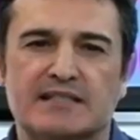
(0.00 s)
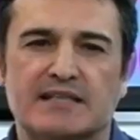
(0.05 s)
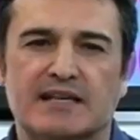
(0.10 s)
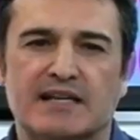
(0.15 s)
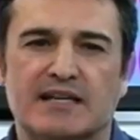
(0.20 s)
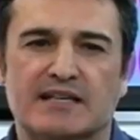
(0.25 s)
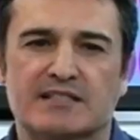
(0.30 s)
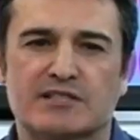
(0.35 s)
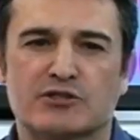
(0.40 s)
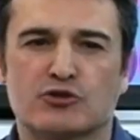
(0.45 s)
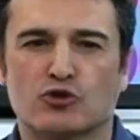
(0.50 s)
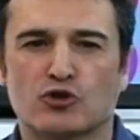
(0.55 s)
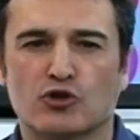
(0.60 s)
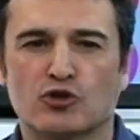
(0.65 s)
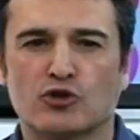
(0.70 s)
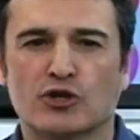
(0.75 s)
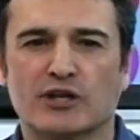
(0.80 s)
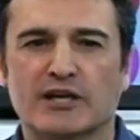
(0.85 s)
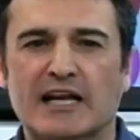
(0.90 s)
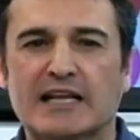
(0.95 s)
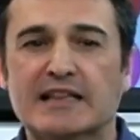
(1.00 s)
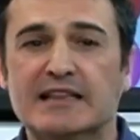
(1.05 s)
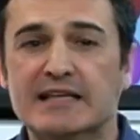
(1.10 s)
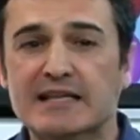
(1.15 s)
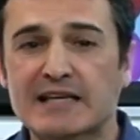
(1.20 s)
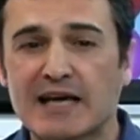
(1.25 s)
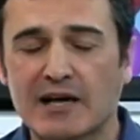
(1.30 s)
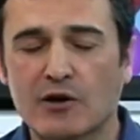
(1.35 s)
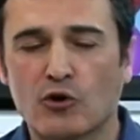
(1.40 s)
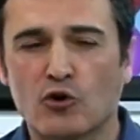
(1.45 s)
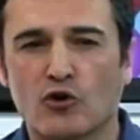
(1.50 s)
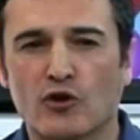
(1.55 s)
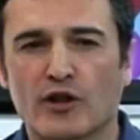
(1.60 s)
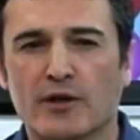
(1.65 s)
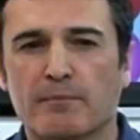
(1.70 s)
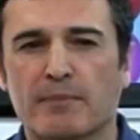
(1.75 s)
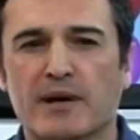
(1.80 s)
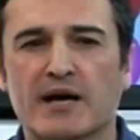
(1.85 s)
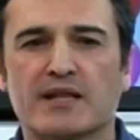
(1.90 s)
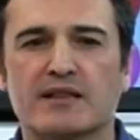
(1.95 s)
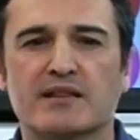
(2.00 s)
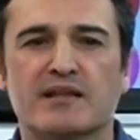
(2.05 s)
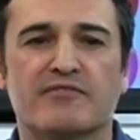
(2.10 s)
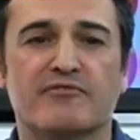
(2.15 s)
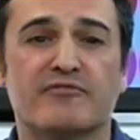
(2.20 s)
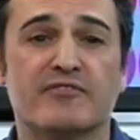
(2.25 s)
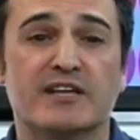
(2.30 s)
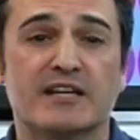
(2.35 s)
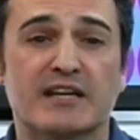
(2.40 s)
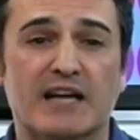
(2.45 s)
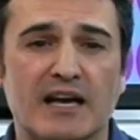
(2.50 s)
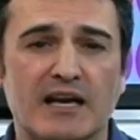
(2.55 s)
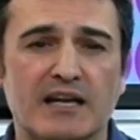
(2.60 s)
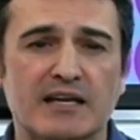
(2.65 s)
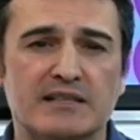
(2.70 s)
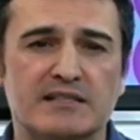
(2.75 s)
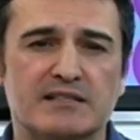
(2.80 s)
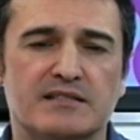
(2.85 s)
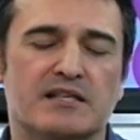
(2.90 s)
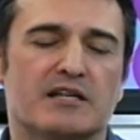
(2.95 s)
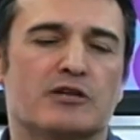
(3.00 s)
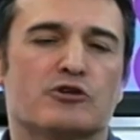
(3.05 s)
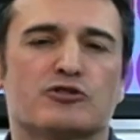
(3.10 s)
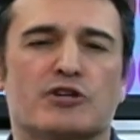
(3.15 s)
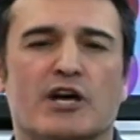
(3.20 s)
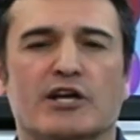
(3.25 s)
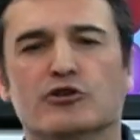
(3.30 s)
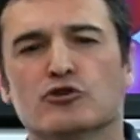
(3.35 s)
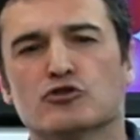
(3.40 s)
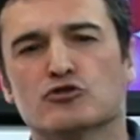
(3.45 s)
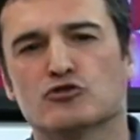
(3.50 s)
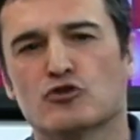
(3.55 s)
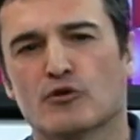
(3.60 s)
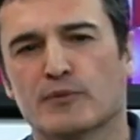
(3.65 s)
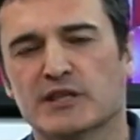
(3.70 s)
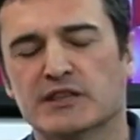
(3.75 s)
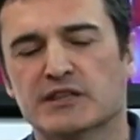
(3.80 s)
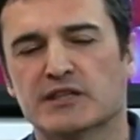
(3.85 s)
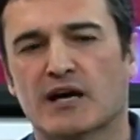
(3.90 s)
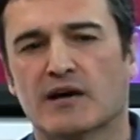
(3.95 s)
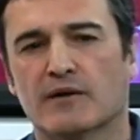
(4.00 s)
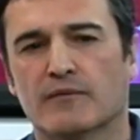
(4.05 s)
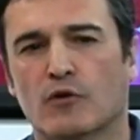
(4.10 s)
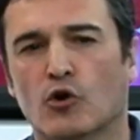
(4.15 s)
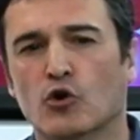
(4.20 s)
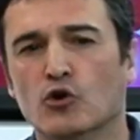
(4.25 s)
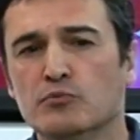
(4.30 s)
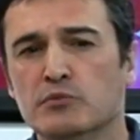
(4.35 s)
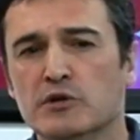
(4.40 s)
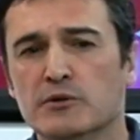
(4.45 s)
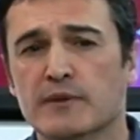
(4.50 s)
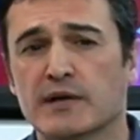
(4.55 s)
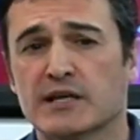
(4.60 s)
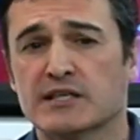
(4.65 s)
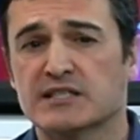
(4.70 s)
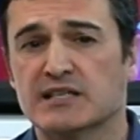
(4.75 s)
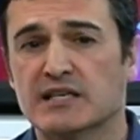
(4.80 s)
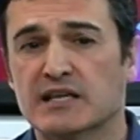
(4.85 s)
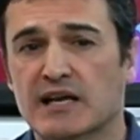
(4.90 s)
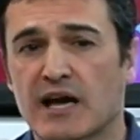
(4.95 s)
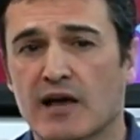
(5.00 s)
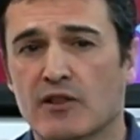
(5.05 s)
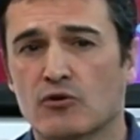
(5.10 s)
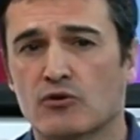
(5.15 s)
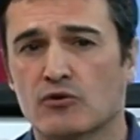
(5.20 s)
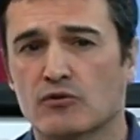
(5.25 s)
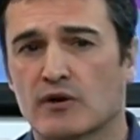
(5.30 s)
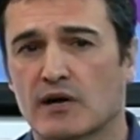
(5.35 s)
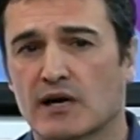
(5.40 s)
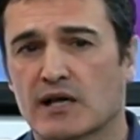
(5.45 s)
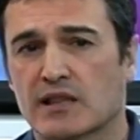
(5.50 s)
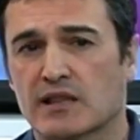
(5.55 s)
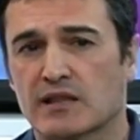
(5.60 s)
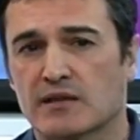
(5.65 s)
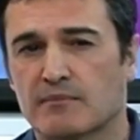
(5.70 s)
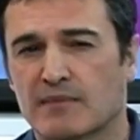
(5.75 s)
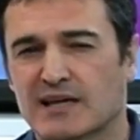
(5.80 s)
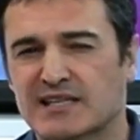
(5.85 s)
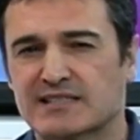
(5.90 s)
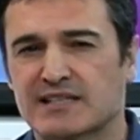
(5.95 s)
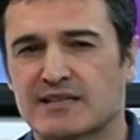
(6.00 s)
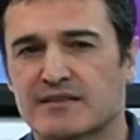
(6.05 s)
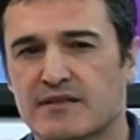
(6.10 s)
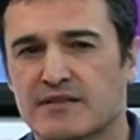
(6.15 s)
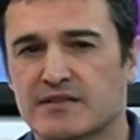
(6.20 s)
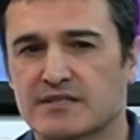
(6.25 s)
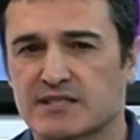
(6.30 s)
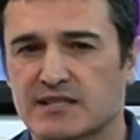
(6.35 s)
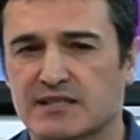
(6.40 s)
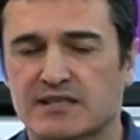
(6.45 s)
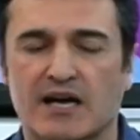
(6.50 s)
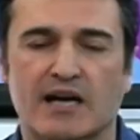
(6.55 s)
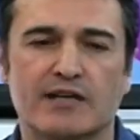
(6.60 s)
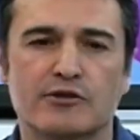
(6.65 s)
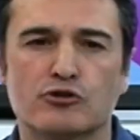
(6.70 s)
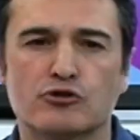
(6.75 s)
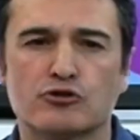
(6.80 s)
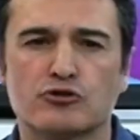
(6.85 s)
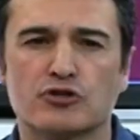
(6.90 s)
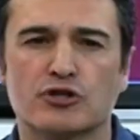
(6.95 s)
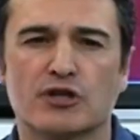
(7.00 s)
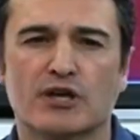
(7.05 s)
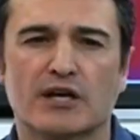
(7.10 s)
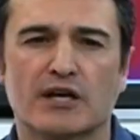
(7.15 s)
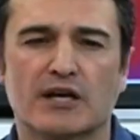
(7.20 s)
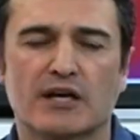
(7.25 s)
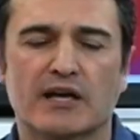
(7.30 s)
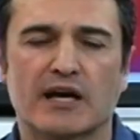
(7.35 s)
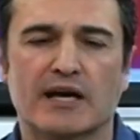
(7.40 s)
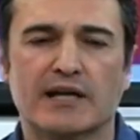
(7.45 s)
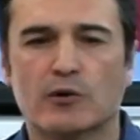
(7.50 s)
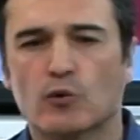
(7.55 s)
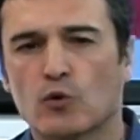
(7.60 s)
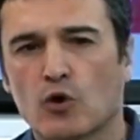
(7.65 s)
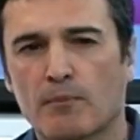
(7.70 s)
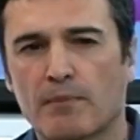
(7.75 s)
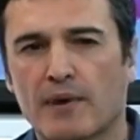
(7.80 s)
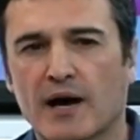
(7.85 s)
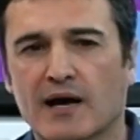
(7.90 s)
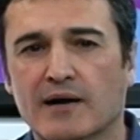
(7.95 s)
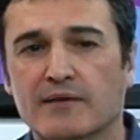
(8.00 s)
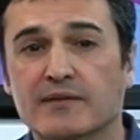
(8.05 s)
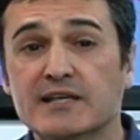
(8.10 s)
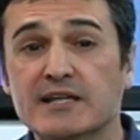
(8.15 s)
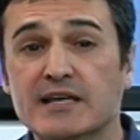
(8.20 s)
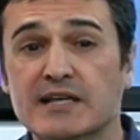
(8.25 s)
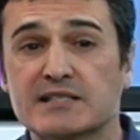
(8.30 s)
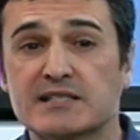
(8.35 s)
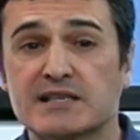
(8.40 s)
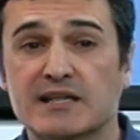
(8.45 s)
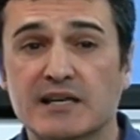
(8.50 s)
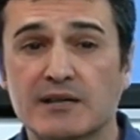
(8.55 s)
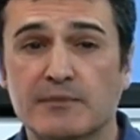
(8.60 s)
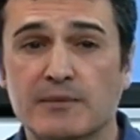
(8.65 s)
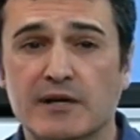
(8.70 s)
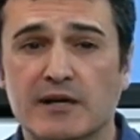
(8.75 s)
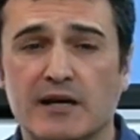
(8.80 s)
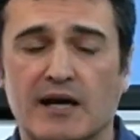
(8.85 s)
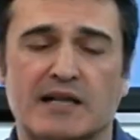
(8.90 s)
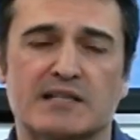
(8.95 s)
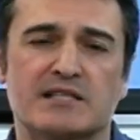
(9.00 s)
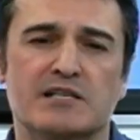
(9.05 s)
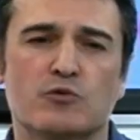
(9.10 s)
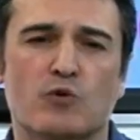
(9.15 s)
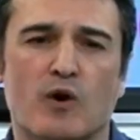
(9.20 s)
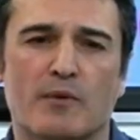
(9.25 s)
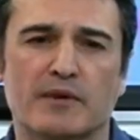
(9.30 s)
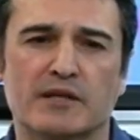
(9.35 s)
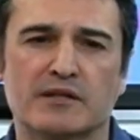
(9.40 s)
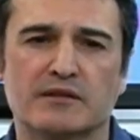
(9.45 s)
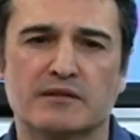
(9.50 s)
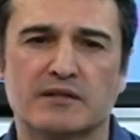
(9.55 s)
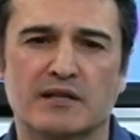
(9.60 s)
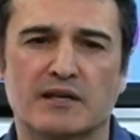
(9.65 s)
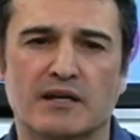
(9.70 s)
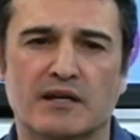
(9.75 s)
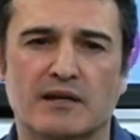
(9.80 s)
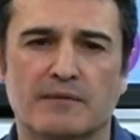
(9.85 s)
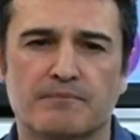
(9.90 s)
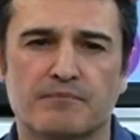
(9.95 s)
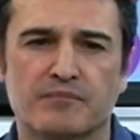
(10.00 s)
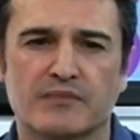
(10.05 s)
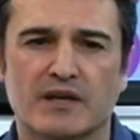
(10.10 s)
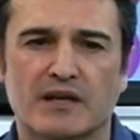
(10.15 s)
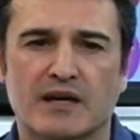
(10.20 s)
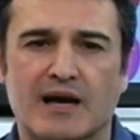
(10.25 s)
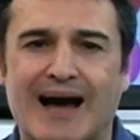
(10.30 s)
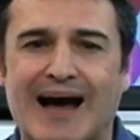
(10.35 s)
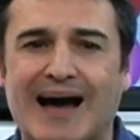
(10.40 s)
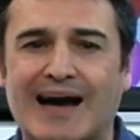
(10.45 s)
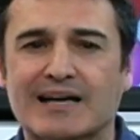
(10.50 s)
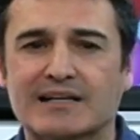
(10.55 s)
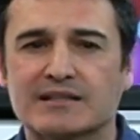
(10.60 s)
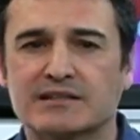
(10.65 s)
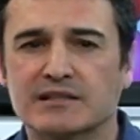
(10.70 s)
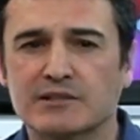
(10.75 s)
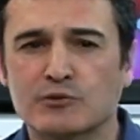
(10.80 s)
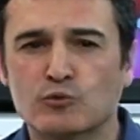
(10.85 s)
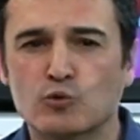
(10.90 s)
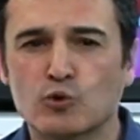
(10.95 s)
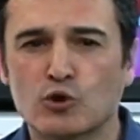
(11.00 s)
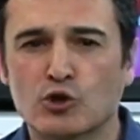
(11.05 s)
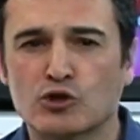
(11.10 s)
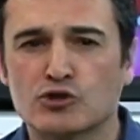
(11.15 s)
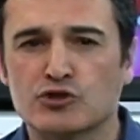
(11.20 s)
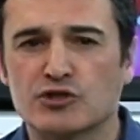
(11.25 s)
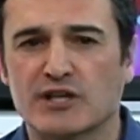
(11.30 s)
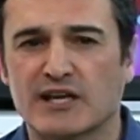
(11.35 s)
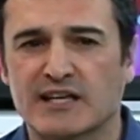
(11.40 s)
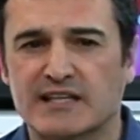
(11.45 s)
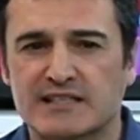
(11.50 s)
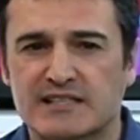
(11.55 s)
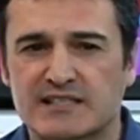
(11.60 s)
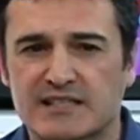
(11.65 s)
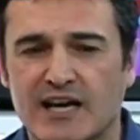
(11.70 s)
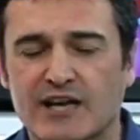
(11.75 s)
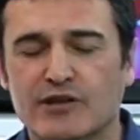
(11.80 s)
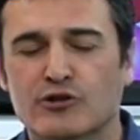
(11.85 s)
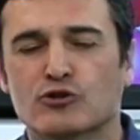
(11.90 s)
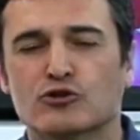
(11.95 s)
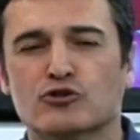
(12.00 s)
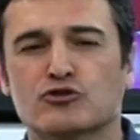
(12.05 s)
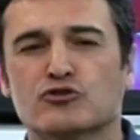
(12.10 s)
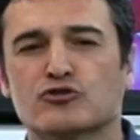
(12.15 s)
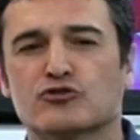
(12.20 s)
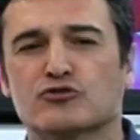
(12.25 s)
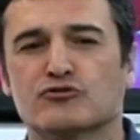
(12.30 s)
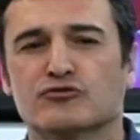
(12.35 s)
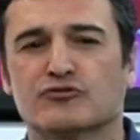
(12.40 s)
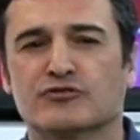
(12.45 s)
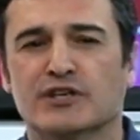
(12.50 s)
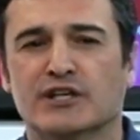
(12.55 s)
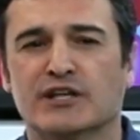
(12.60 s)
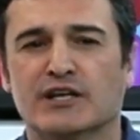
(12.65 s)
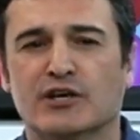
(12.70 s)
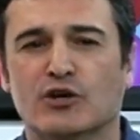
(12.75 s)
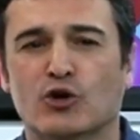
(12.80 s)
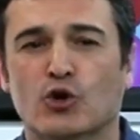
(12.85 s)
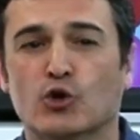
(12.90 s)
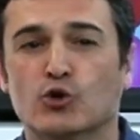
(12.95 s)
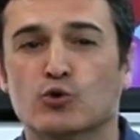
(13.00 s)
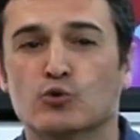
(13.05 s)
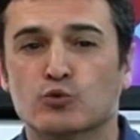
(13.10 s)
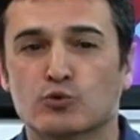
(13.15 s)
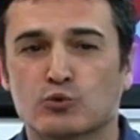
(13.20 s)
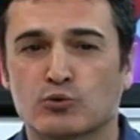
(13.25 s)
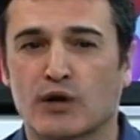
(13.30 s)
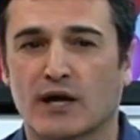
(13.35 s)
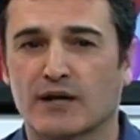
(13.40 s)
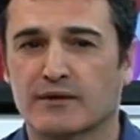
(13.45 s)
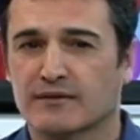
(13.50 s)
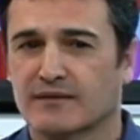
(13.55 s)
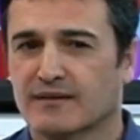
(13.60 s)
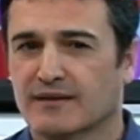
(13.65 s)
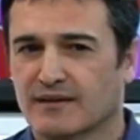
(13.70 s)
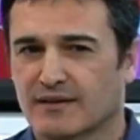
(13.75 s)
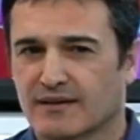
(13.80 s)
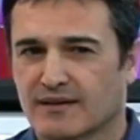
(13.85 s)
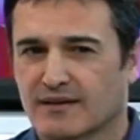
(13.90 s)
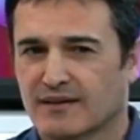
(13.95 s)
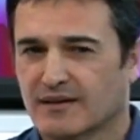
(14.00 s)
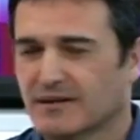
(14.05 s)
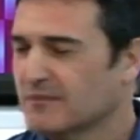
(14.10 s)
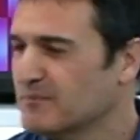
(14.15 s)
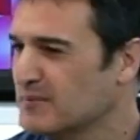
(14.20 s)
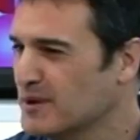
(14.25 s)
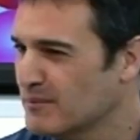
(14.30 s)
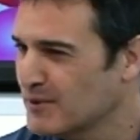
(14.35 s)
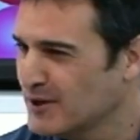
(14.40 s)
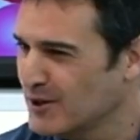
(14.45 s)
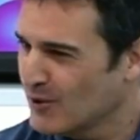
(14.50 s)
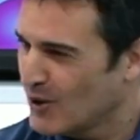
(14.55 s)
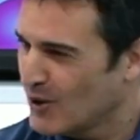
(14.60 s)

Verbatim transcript: que asesoró en el diálogo de paz de finales de los años 90. Hoy vive exiliado, hace más de 17 años, en Europa y escribe asiduamente artículos, ensayos de coyuntura. Bienvenido